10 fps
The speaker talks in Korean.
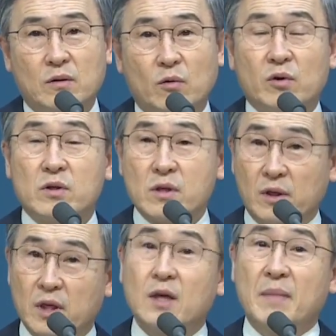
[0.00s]
오늘
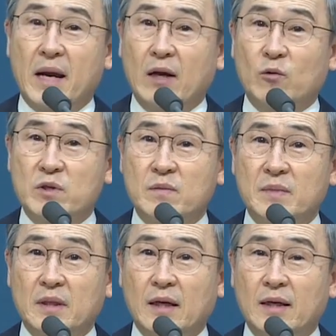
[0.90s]
성경이 말하고
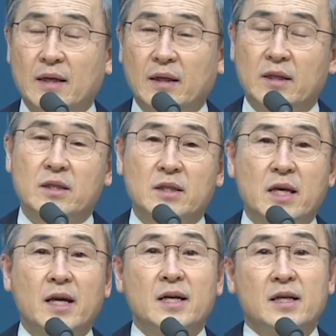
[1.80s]
있습니다. 그래서
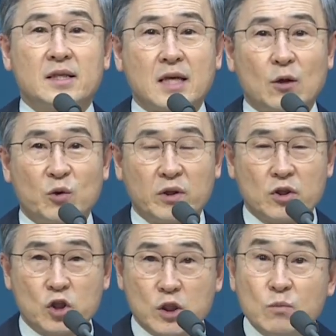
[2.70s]
이제 사도행전
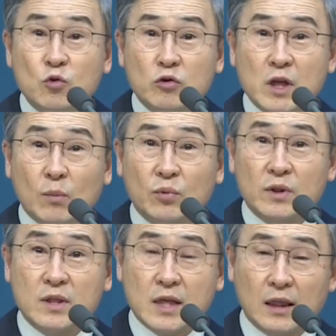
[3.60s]
16장부터
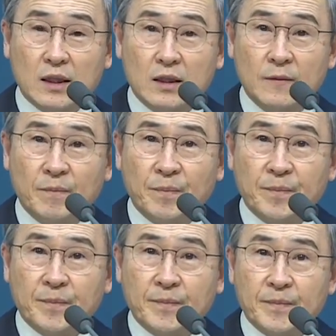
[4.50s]
시작되는
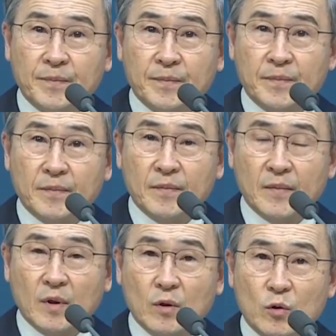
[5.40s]

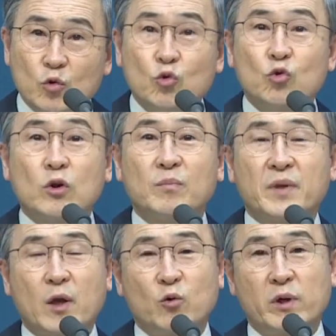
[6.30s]
유럽
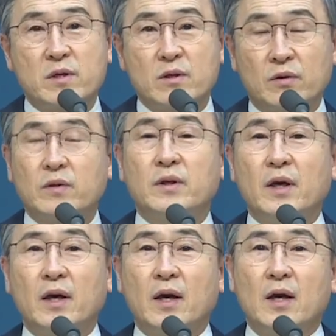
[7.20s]
대륙에서
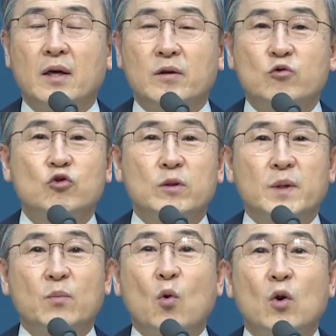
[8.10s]
어떻게
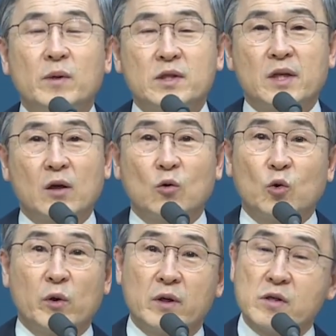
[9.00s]
주님이 복음을 전하고
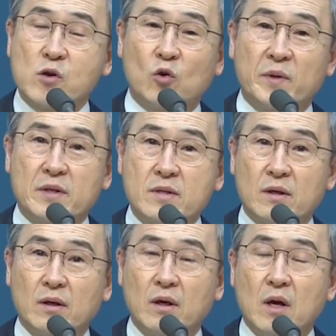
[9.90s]
교회를
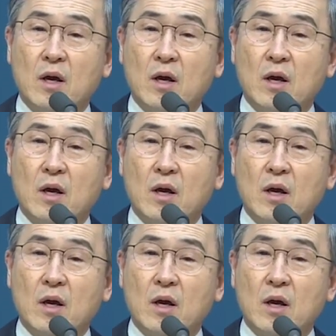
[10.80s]
세우면서